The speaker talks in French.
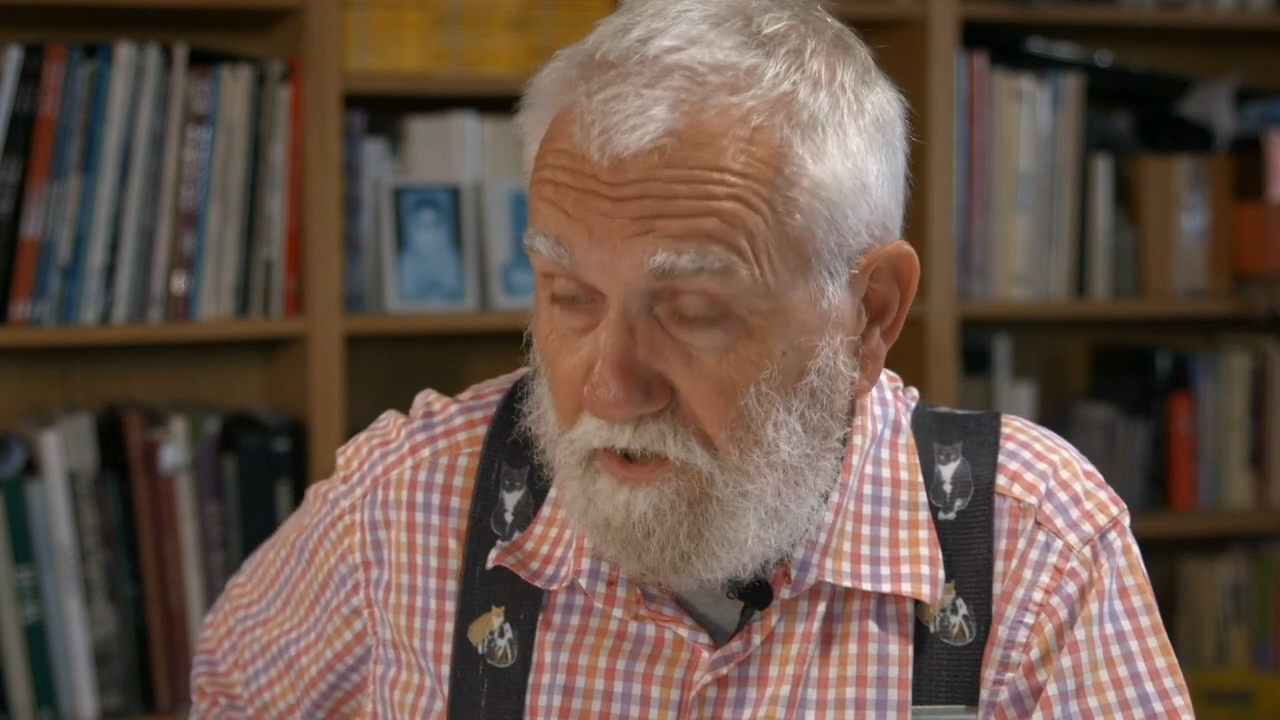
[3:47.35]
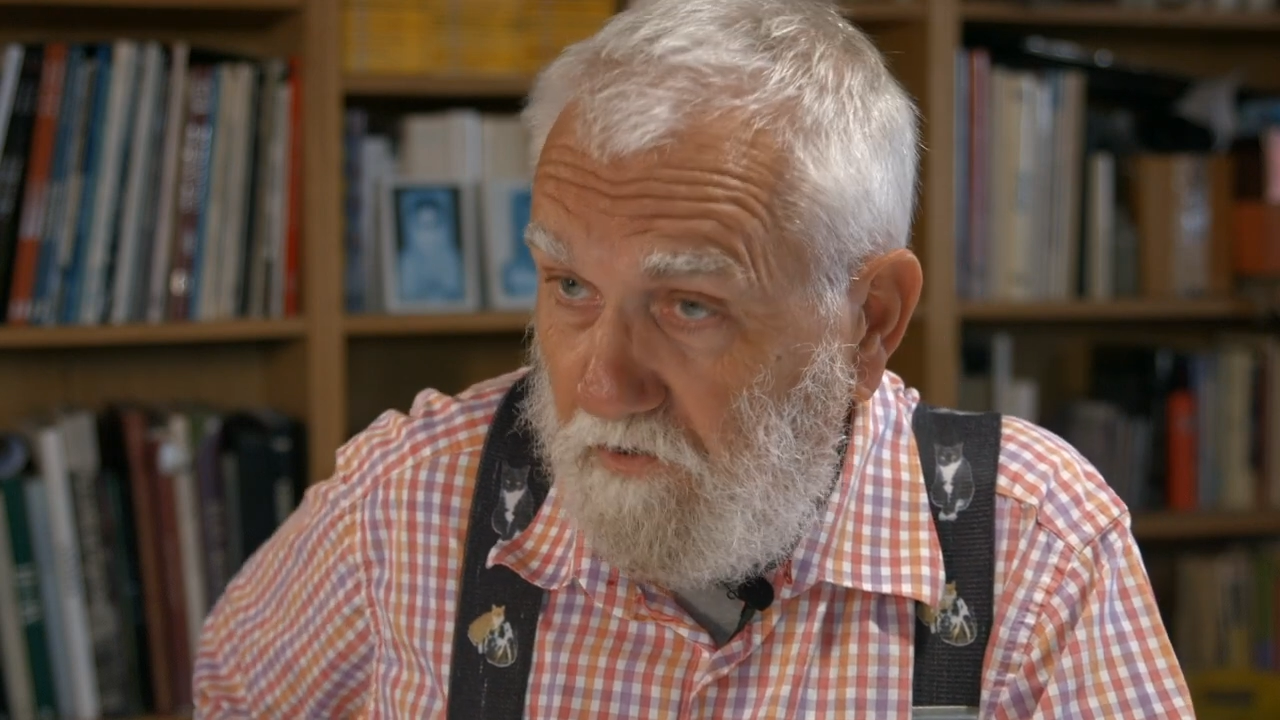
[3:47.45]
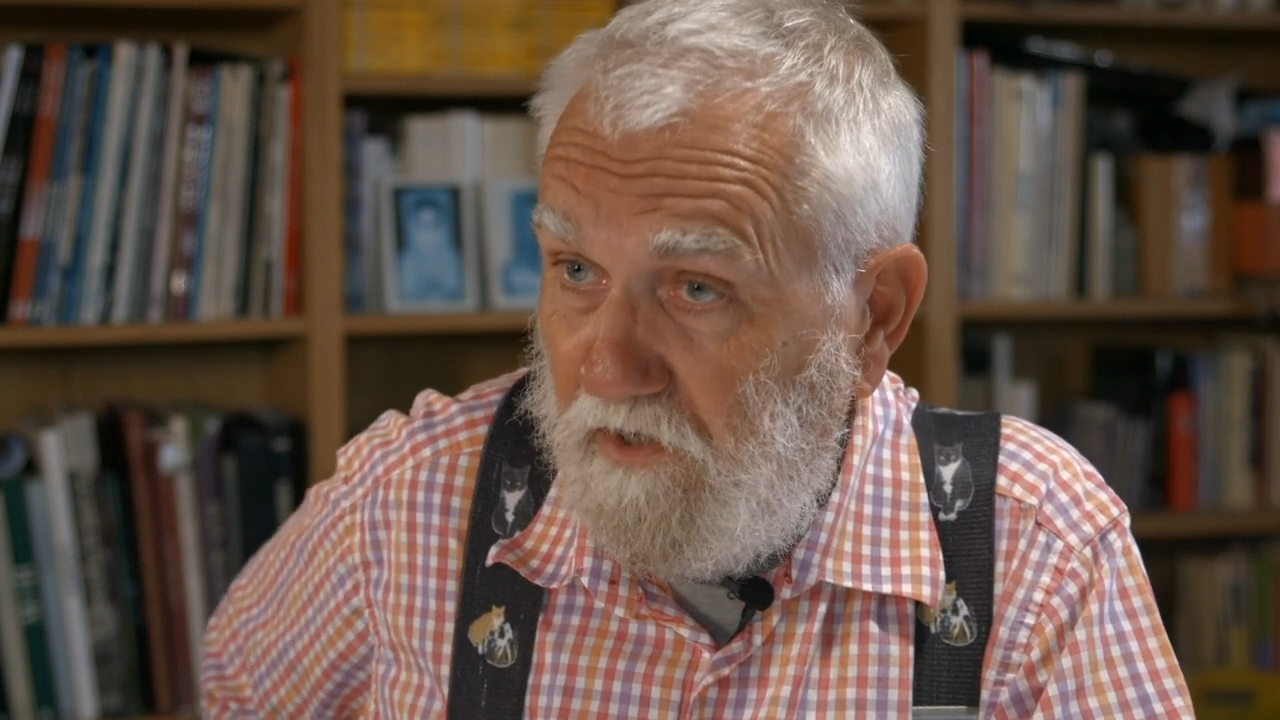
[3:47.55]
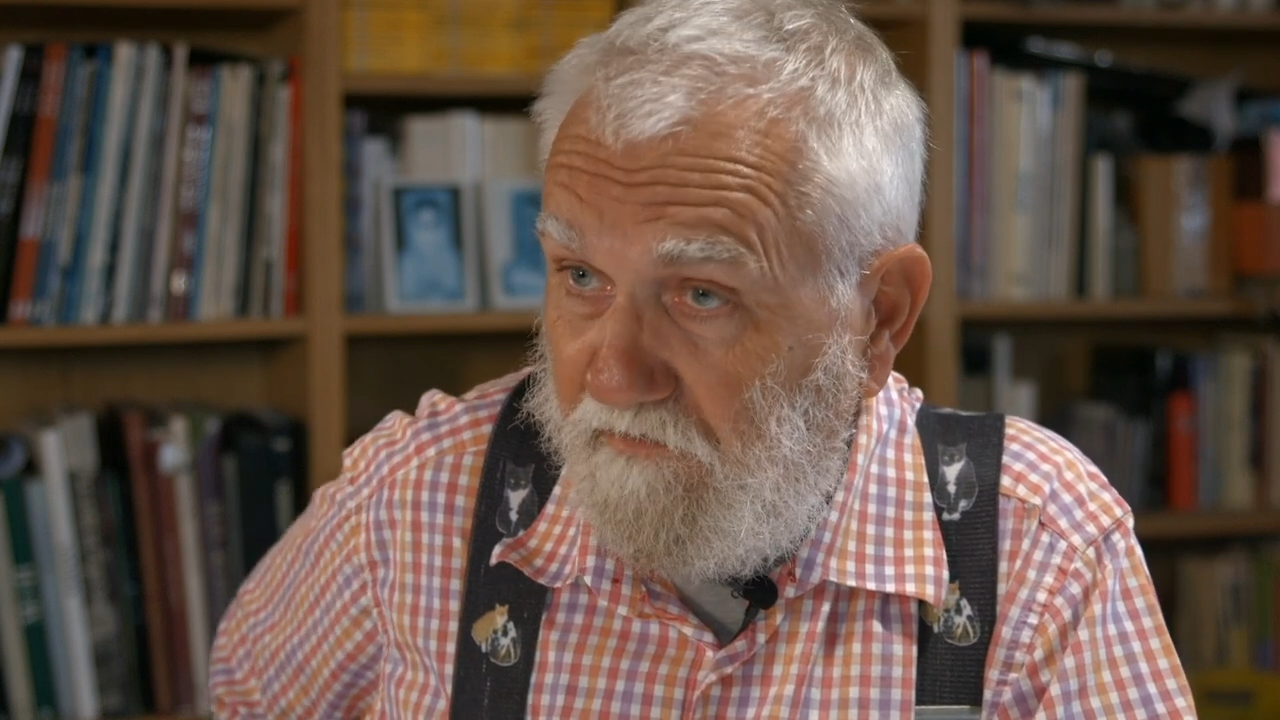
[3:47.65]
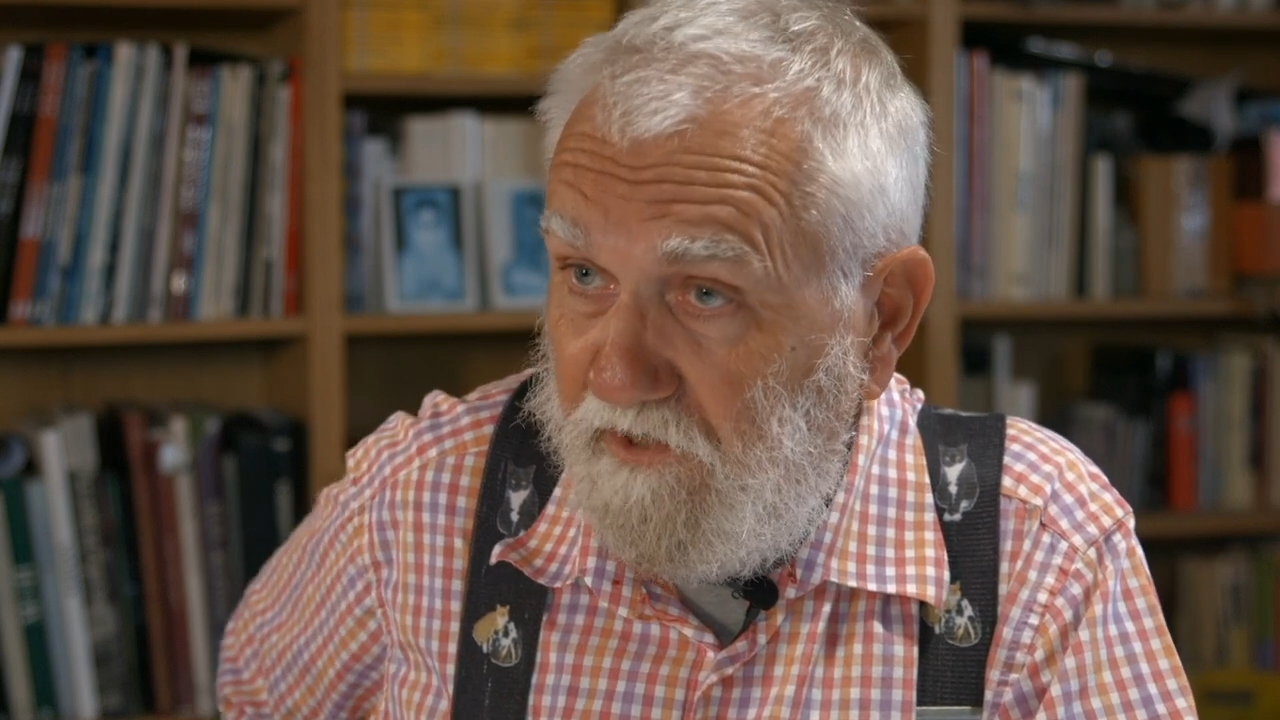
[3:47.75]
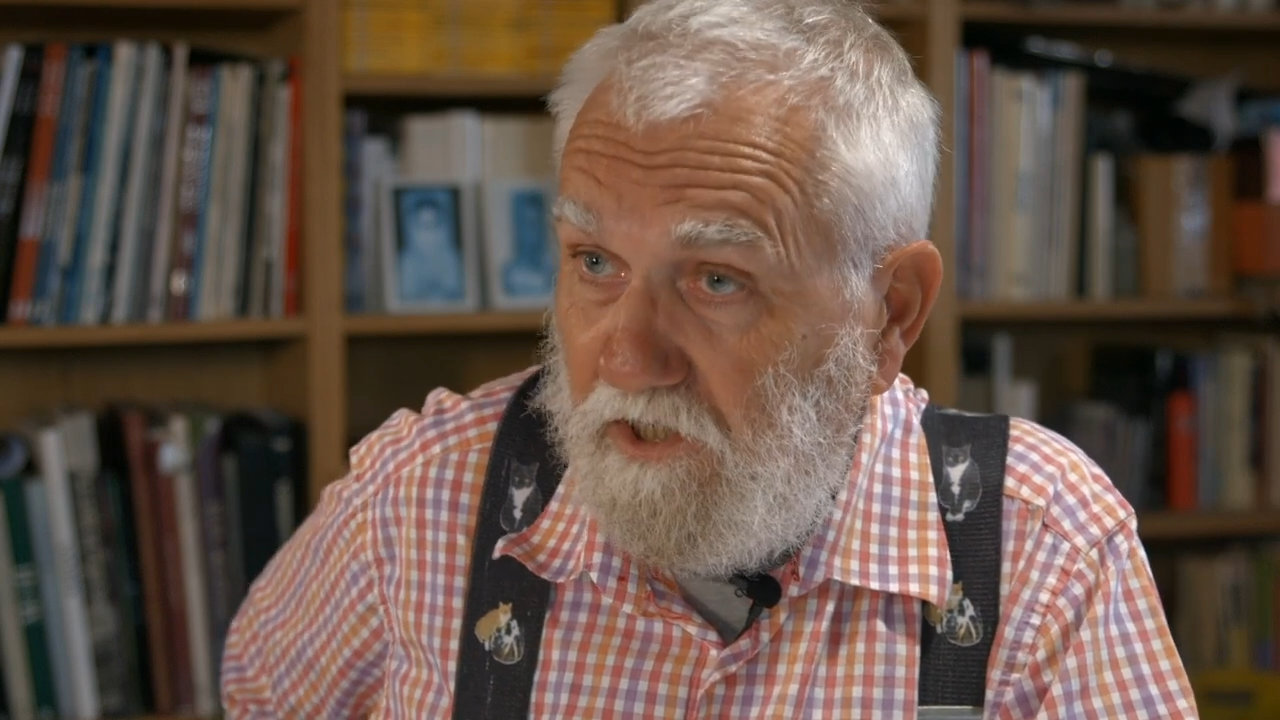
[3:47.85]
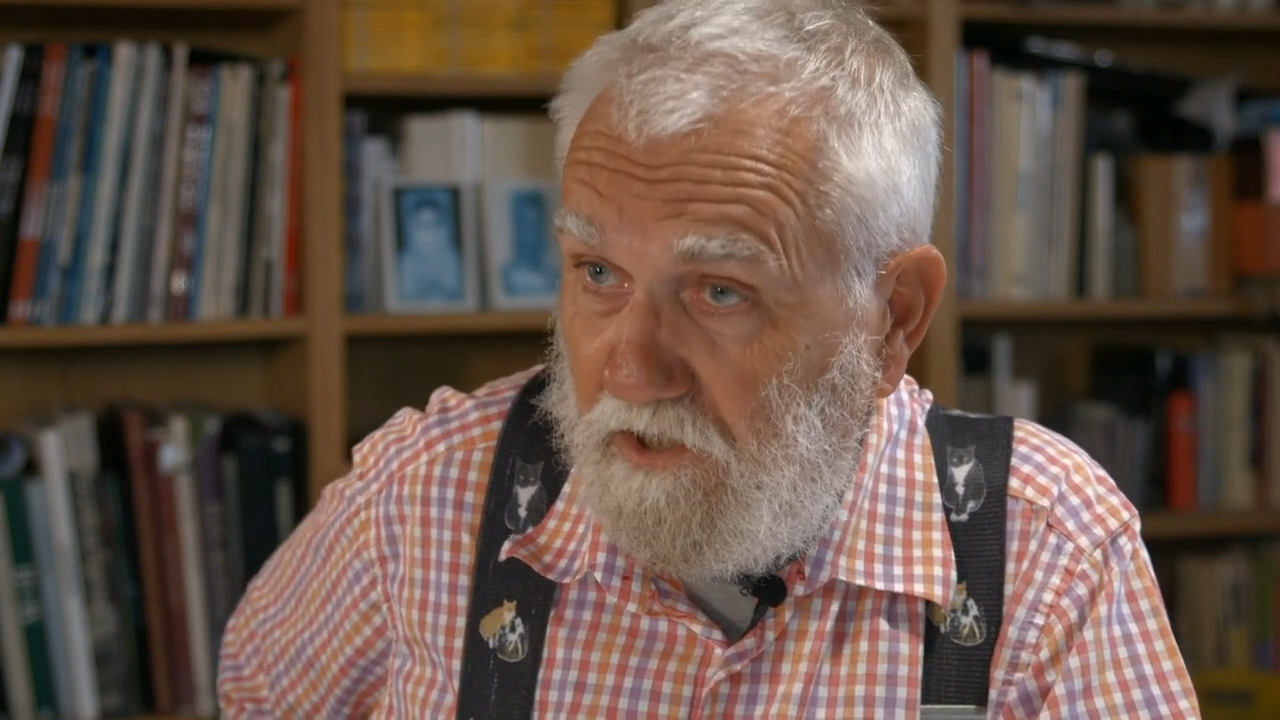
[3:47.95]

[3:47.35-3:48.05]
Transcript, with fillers: on avait des